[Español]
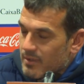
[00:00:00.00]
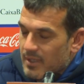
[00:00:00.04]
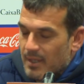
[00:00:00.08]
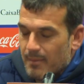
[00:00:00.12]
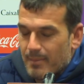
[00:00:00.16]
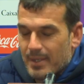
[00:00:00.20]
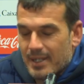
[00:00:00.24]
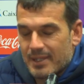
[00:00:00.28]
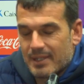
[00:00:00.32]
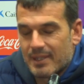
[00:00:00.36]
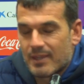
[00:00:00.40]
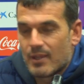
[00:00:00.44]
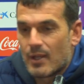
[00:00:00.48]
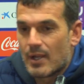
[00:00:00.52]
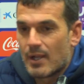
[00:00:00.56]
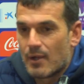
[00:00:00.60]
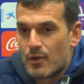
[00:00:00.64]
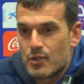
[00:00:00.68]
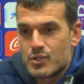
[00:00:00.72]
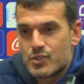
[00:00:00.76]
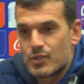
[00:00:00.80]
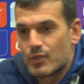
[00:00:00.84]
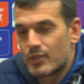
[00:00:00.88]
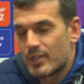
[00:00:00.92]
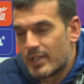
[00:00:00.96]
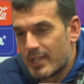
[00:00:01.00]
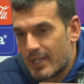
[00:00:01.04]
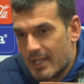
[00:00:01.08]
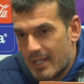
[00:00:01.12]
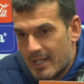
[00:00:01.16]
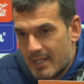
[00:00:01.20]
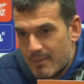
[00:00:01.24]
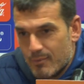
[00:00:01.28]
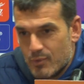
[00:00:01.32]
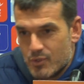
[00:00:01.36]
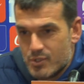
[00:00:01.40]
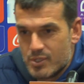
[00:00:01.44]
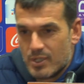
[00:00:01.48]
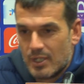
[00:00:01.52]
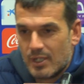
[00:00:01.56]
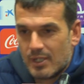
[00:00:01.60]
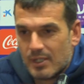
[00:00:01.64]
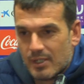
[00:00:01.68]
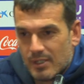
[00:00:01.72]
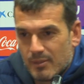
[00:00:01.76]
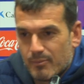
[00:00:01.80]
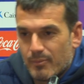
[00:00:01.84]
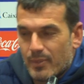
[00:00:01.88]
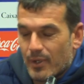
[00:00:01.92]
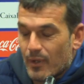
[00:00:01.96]
A partir de ahora no sé dónde llegaremos,
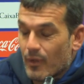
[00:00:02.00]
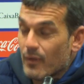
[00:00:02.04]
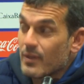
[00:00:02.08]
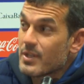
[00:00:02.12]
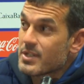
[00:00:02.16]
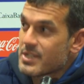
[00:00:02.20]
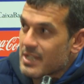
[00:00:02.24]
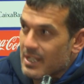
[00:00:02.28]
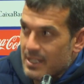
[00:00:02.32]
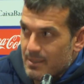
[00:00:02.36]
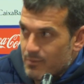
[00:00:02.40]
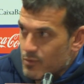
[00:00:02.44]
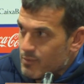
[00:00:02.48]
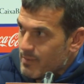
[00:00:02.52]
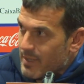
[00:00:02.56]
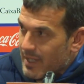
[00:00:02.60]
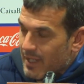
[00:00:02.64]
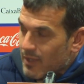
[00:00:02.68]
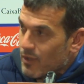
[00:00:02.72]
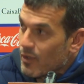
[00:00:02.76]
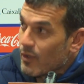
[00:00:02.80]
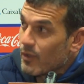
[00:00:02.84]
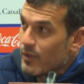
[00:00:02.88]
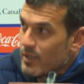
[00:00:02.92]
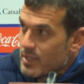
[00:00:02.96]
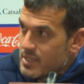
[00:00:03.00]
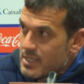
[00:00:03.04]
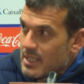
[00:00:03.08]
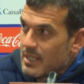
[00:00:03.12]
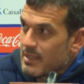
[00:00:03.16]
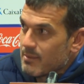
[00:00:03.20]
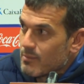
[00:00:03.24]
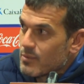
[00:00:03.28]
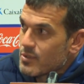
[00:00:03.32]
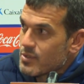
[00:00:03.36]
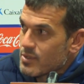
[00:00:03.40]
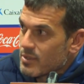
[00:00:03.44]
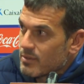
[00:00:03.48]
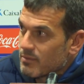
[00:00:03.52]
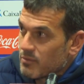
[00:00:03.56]
pero ¿dónde salimos? Me quedo dónde salimos.